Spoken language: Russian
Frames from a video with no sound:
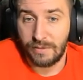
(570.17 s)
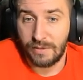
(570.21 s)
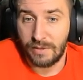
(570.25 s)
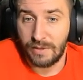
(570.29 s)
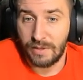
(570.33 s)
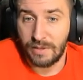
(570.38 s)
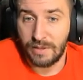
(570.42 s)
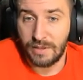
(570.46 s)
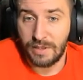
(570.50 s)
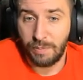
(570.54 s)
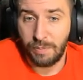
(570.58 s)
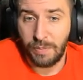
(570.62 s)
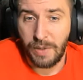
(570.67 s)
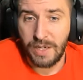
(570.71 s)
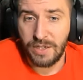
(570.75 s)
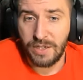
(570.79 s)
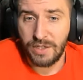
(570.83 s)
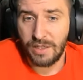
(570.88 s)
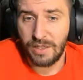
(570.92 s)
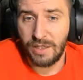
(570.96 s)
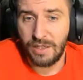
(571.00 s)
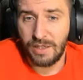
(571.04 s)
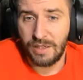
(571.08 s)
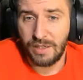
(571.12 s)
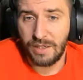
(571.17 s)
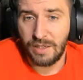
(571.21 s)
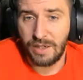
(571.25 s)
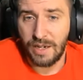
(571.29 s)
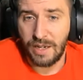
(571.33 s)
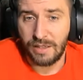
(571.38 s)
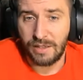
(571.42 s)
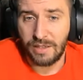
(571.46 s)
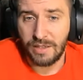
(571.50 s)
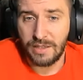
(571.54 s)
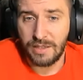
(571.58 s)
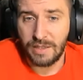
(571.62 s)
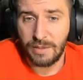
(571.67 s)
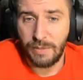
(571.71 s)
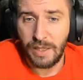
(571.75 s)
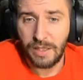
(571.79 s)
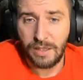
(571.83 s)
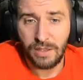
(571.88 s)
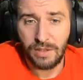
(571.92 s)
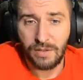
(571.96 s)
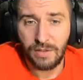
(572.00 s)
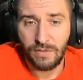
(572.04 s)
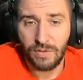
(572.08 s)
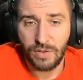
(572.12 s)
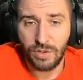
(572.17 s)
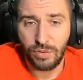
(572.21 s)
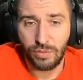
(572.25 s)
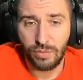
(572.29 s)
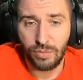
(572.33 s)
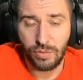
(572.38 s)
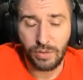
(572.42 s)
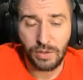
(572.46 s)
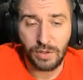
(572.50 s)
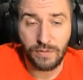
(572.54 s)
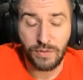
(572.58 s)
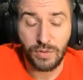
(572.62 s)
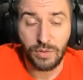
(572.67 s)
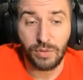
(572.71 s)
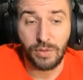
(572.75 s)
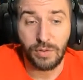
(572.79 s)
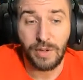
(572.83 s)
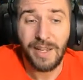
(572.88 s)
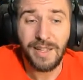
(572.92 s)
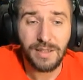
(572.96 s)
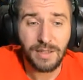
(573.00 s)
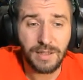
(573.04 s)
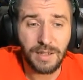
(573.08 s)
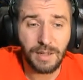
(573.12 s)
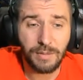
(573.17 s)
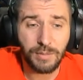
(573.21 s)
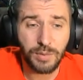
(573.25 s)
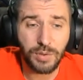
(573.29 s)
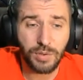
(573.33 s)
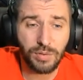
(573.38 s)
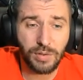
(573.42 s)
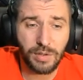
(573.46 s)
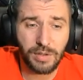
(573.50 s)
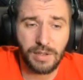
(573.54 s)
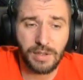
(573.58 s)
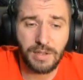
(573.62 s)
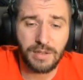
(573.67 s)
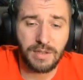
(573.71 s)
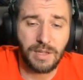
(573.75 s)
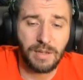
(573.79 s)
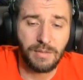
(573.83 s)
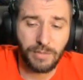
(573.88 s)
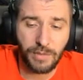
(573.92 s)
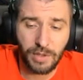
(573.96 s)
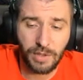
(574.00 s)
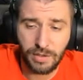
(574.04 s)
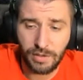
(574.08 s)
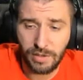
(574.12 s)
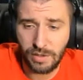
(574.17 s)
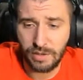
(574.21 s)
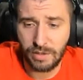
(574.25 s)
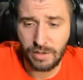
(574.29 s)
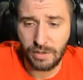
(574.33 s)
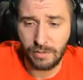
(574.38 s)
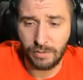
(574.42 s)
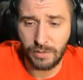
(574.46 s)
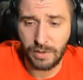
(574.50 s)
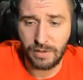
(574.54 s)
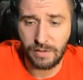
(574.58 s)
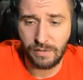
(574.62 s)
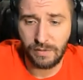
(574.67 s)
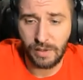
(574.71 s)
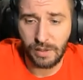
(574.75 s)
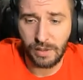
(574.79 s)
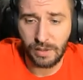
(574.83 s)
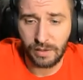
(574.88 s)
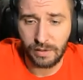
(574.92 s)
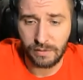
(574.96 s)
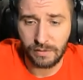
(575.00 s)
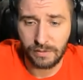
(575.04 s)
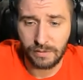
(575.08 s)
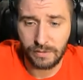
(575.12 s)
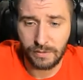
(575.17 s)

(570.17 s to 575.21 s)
ЗПшки, карты смены две штуки, все. Это нам стоило 7000 самоцветов.